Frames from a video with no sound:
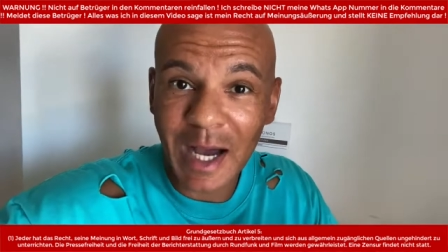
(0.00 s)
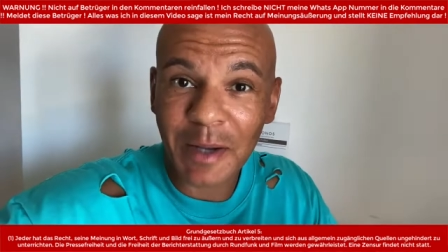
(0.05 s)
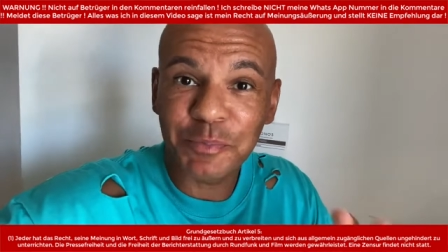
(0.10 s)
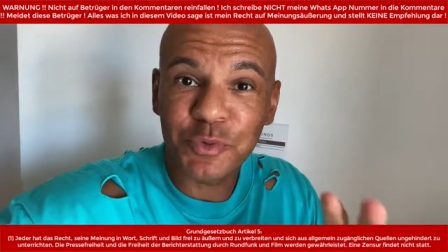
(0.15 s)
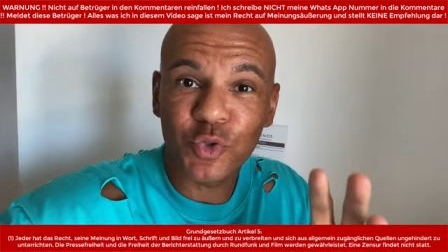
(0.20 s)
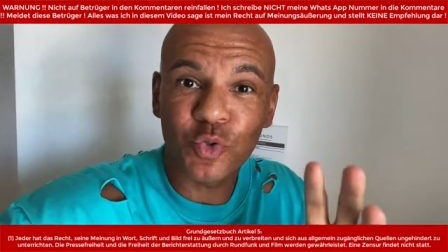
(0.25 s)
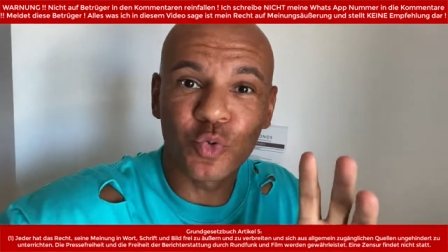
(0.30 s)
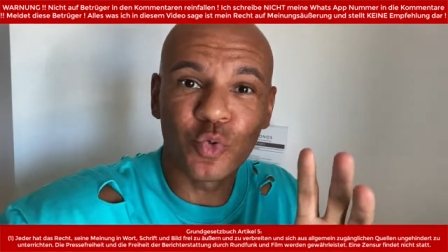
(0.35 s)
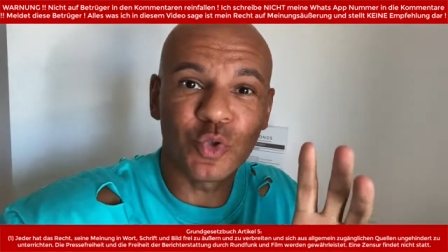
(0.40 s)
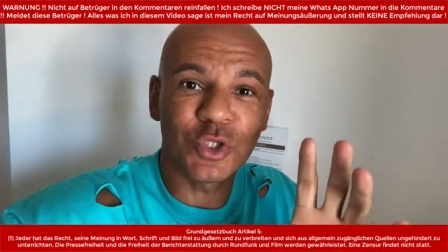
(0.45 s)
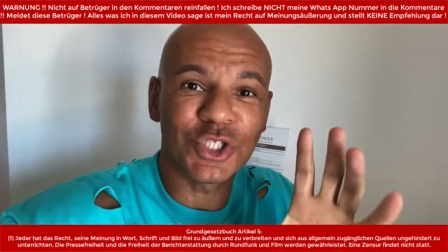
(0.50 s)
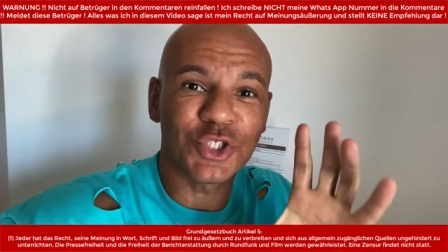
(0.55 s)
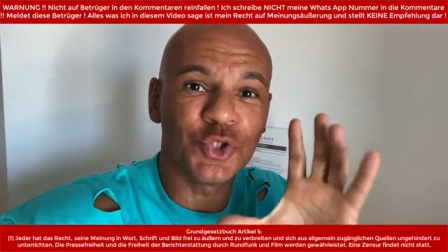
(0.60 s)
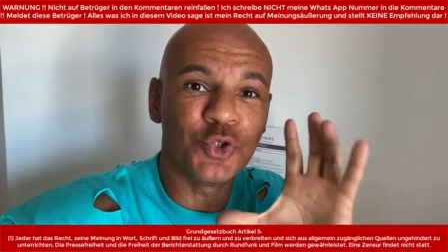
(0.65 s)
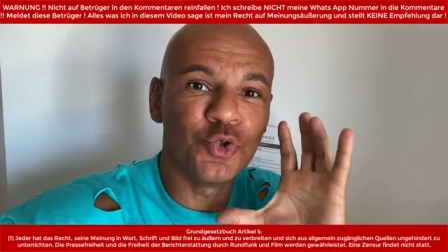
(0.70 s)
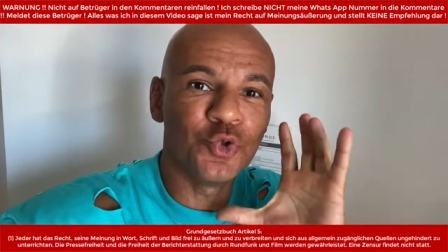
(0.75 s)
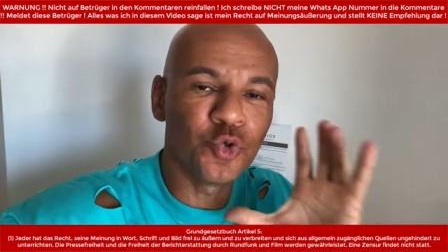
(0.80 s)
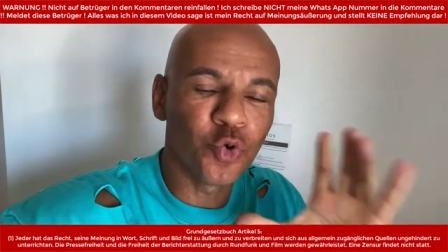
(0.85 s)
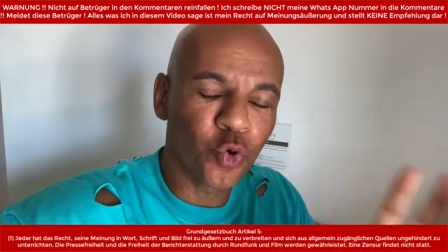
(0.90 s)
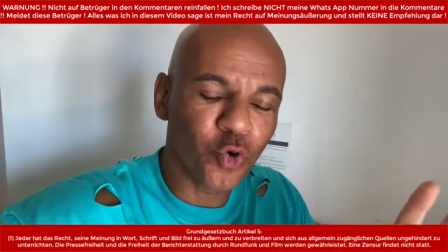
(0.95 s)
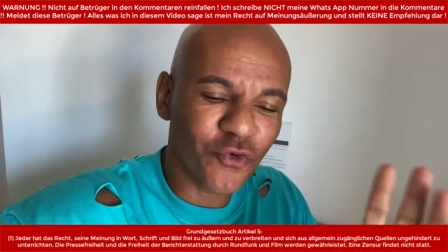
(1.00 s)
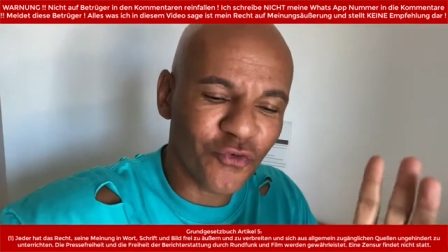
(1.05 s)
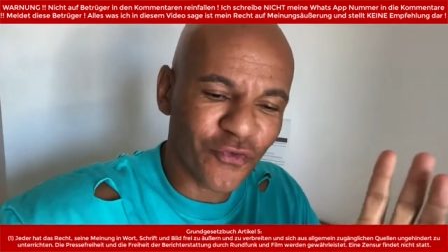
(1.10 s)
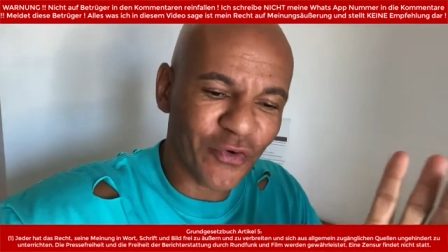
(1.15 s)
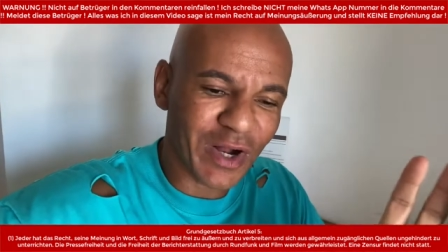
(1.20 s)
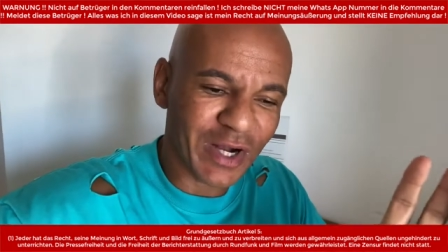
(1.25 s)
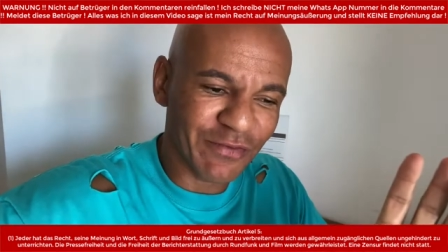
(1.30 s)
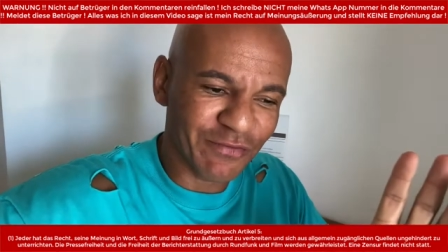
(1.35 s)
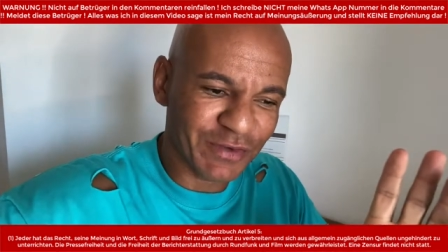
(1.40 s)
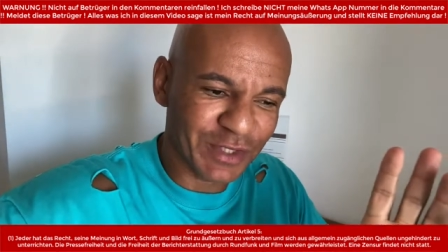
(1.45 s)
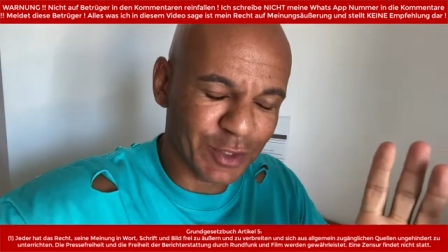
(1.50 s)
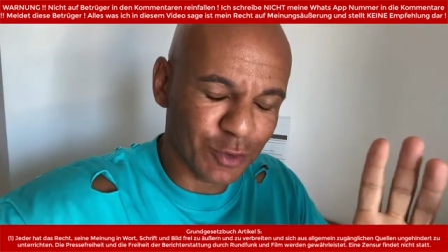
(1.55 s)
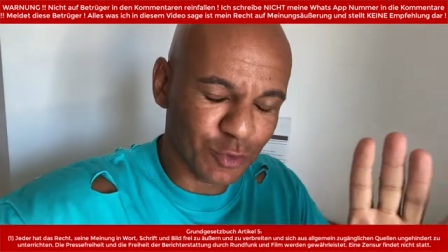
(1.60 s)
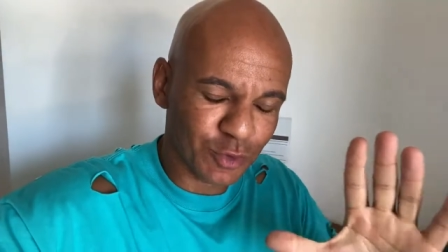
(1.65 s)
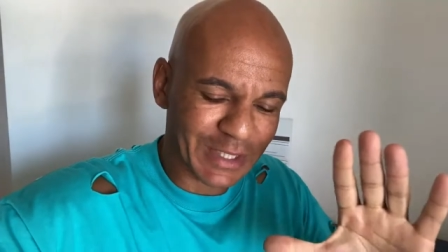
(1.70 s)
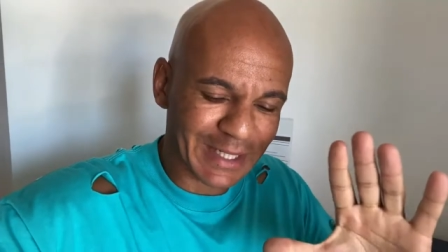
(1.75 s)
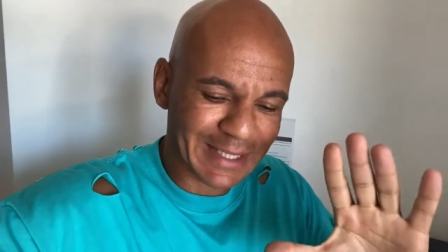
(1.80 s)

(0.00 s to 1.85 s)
Absolutes Notfallvideo.